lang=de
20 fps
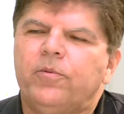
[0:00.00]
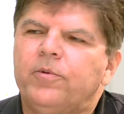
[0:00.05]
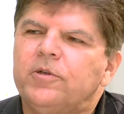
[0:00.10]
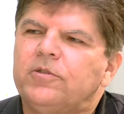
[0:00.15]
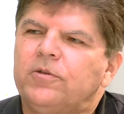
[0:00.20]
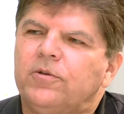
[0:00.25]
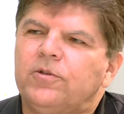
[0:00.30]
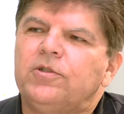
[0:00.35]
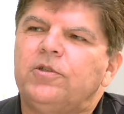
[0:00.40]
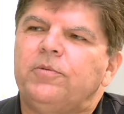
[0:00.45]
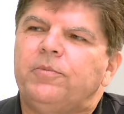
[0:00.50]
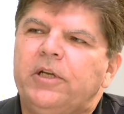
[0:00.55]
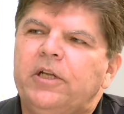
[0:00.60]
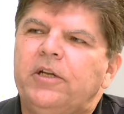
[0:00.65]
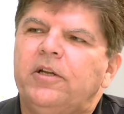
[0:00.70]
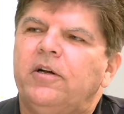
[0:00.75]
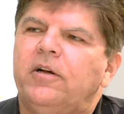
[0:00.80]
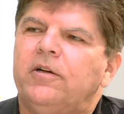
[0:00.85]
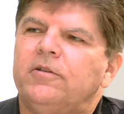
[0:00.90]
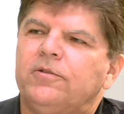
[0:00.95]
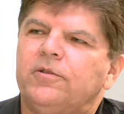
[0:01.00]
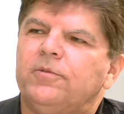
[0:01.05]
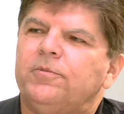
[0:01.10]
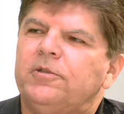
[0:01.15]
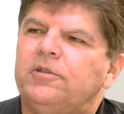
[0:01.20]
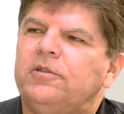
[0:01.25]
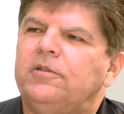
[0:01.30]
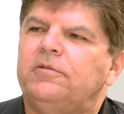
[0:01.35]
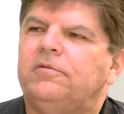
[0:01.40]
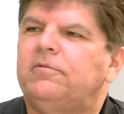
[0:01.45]
über Social Media, also
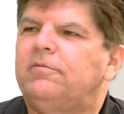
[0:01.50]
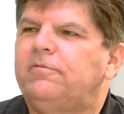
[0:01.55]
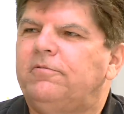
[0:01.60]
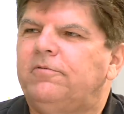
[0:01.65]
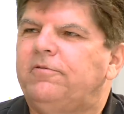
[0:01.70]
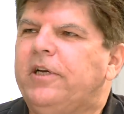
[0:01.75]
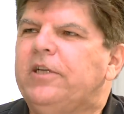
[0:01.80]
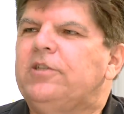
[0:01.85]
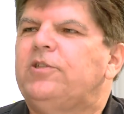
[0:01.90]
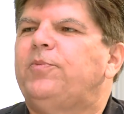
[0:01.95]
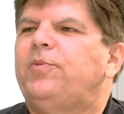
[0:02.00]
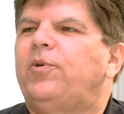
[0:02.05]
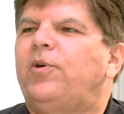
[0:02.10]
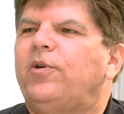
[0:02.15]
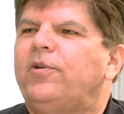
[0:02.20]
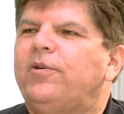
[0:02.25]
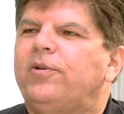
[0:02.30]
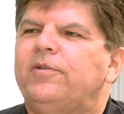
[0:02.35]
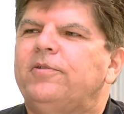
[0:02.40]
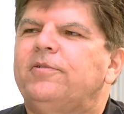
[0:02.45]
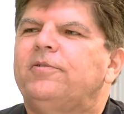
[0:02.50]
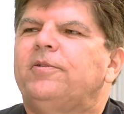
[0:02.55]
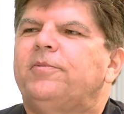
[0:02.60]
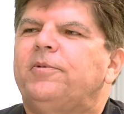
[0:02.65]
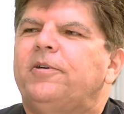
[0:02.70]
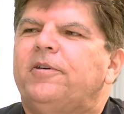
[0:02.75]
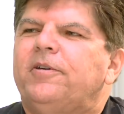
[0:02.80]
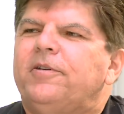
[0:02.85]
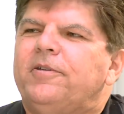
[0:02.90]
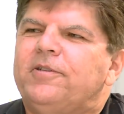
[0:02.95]
über die Facebook und
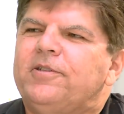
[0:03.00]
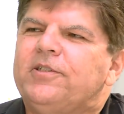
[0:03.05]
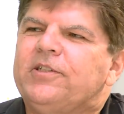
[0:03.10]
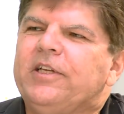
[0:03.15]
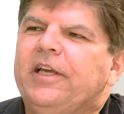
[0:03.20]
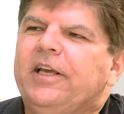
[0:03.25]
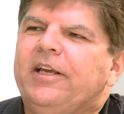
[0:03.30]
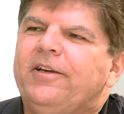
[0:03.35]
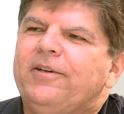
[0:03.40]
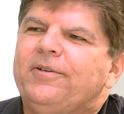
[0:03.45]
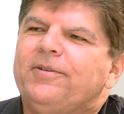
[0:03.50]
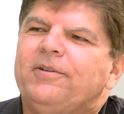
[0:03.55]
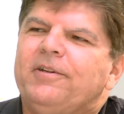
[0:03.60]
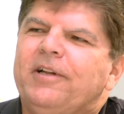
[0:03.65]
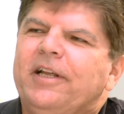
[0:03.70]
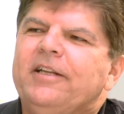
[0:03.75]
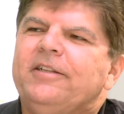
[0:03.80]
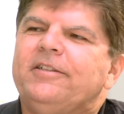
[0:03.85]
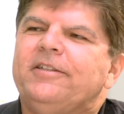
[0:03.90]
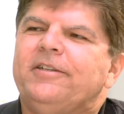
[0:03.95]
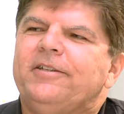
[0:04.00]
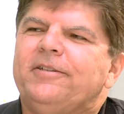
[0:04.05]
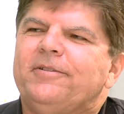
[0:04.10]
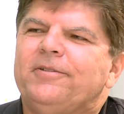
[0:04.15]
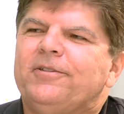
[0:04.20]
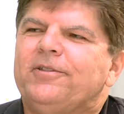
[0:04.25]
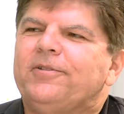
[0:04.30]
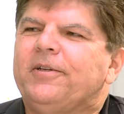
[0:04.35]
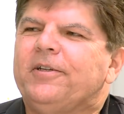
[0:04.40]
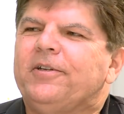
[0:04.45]
über Sing und LinkedIn
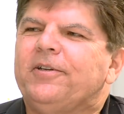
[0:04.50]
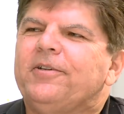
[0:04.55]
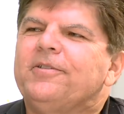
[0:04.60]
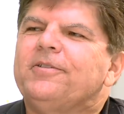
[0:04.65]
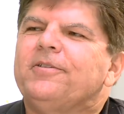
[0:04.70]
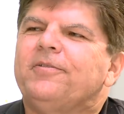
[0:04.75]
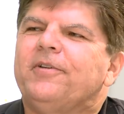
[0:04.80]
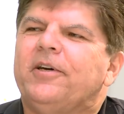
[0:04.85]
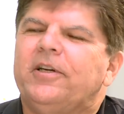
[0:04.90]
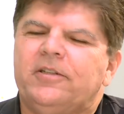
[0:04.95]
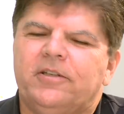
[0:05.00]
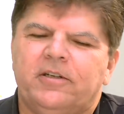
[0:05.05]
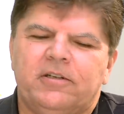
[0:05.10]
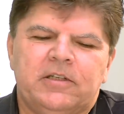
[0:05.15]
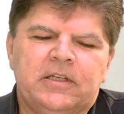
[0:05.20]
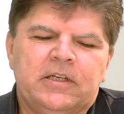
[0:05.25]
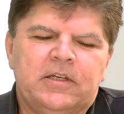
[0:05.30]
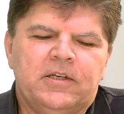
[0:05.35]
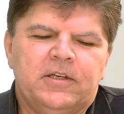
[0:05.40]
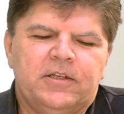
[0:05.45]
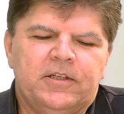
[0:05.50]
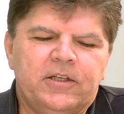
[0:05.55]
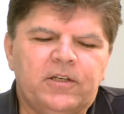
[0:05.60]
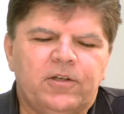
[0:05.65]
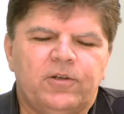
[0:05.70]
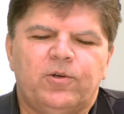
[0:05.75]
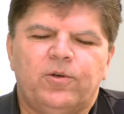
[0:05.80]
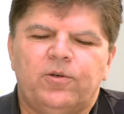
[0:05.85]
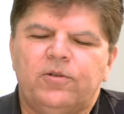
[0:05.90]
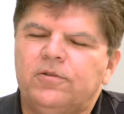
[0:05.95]
und Twitter und so weiter,
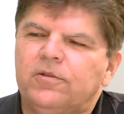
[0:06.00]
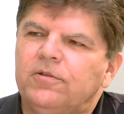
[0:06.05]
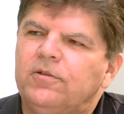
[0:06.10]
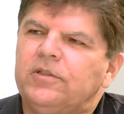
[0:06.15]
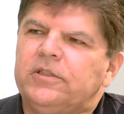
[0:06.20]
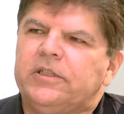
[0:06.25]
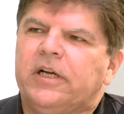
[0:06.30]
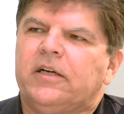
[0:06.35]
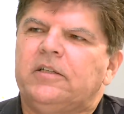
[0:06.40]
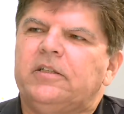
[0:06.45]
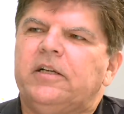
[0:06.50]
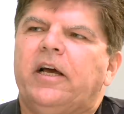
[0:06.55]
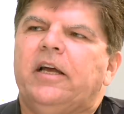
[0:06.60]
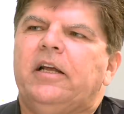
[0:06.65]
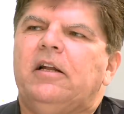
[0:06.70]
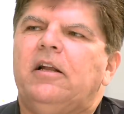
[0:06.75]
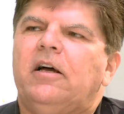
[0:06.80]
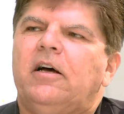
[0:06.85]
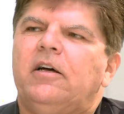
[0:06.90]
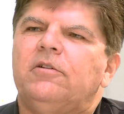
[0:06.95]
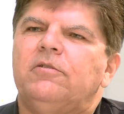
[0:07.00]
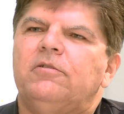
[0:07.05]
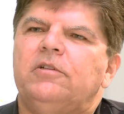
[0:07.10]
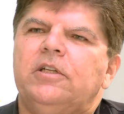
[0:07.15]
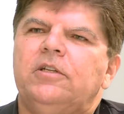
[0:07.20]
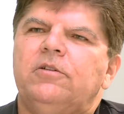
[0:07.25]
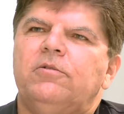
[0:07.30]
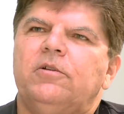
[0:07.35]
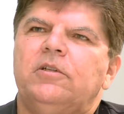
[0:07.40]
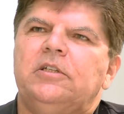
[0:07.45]
ihre Kunden und Kontakte einladen und
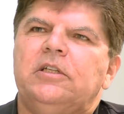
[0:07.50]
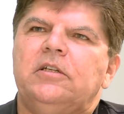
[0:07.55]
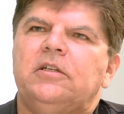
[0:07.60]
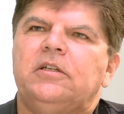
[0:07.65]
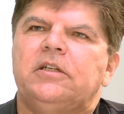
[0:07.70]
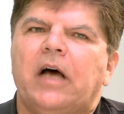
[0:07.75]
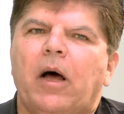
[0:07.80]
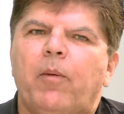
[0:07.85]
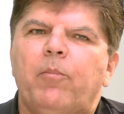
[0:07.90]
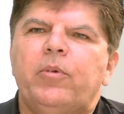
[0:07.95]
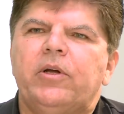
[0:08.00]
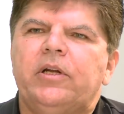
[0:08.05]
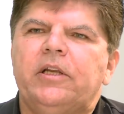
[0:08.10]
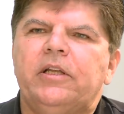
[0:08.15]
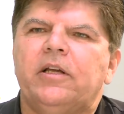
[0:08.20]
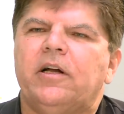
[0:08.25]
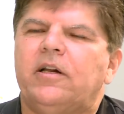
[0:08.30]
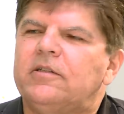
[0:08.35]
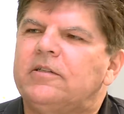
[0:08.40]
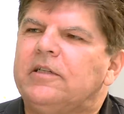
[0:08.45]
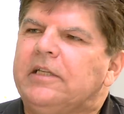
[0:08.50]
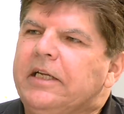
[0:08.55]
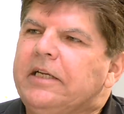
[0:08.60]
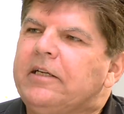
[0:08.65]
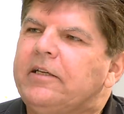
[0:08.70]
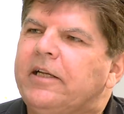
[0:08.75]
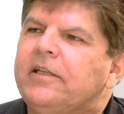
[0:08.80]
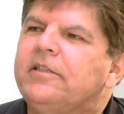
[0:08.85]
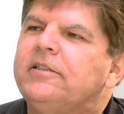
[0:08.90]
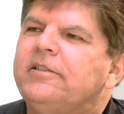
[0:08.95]
nicht nur die Company als
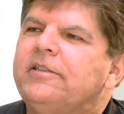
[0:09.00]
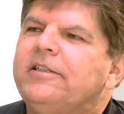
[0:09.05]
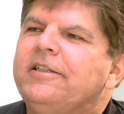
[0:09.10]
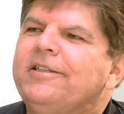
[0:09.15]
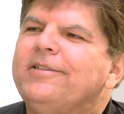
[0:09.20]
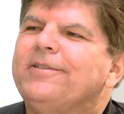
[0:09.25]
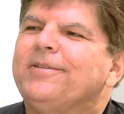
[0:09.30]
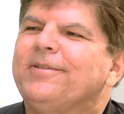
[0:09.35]
Legal Entity